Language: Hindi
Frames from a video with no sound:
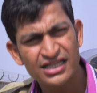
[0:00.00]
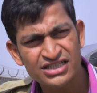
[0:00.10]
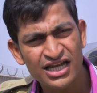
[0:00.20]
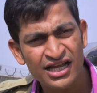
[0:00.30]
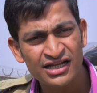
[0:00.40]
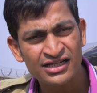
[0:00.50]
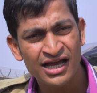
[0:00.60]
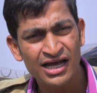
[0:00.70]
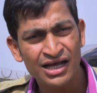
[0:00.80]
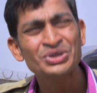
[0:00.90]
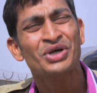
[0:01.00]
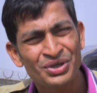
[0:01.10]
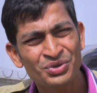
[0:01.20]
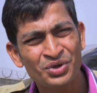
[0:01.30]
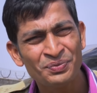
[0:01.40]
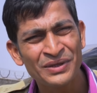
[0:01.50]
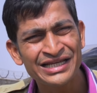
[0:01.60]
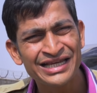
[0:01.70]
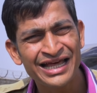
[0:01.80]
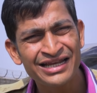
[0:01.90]
गाड़ी चलाना नहीं आया तो कहीं को रोड
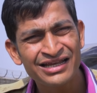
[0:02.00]
पे लेकर